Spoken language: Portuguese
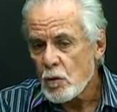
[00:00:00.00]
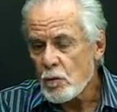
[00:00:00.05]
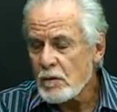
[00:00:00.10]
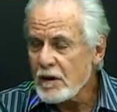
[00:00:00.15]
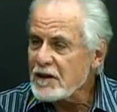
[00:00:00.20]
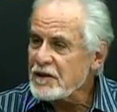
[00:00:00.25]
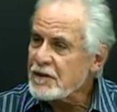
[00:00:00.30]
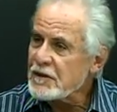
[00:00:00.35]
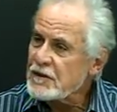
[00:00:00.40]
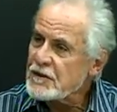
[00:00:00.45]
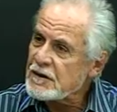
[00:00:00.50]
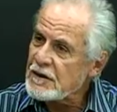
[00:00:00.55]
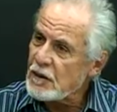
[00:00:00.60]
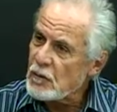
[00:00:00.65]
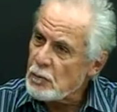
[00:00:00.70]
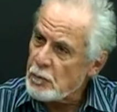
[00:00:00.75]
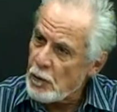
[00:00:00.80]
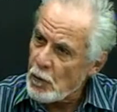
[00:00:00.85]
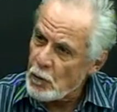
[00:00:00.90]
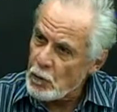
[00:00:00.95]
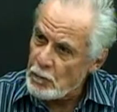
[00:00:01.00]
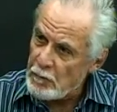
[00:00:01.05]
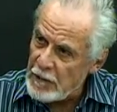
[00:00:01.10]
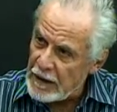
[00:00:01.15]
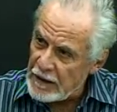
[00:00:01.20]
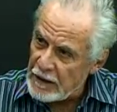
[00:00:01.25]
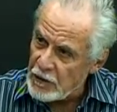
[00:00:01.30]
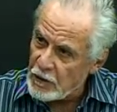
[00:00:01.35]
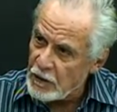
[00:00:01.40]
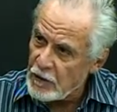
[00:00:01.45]
uma gestão um pouco
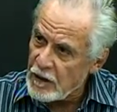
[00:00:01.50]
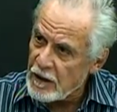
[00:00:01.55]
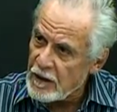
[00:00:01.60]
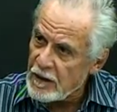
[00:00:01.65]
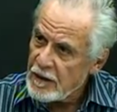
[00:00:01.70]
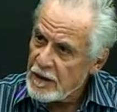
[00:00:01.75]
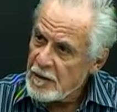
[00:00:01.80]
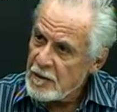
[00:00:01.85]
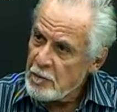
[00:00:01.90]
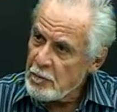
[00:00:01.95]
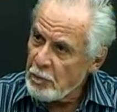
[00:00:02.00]
melhor,